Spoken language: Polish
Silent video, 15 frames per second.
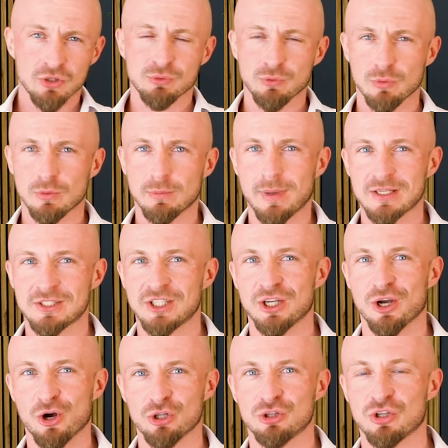Chodziło mu bardziej
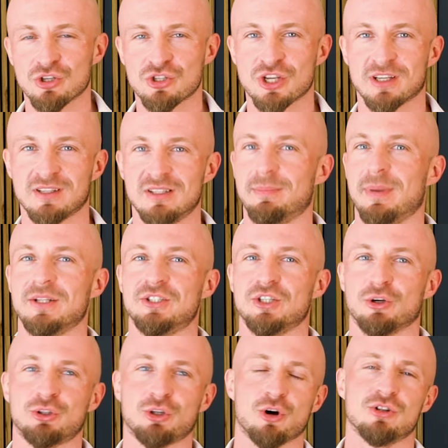o to, że gdy będzie
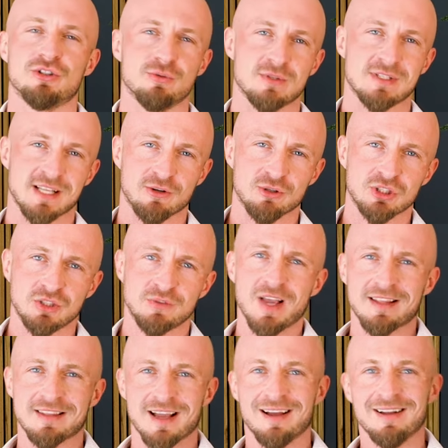odchodził z tego
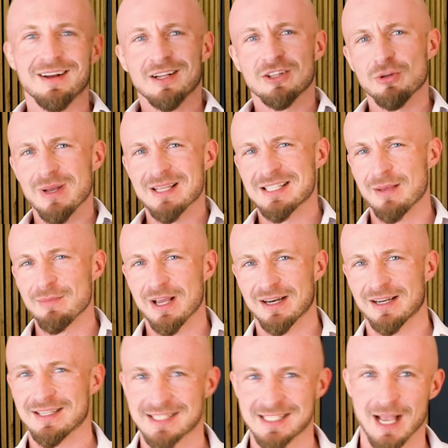świata, to ma
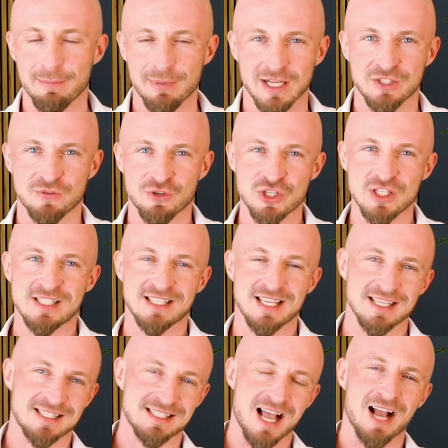zamiar zabrać
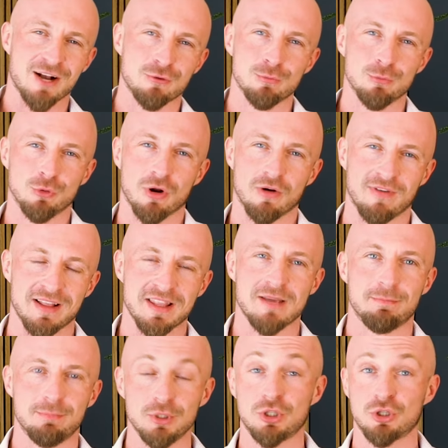wszystkie zakumulowane
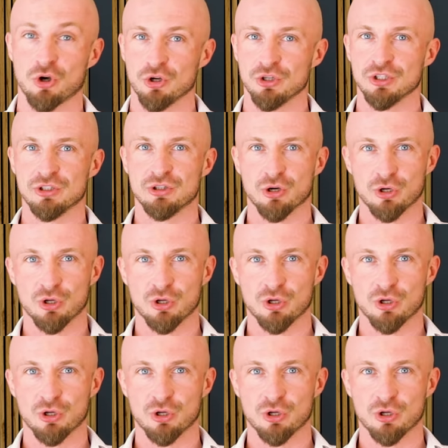bitcoiny do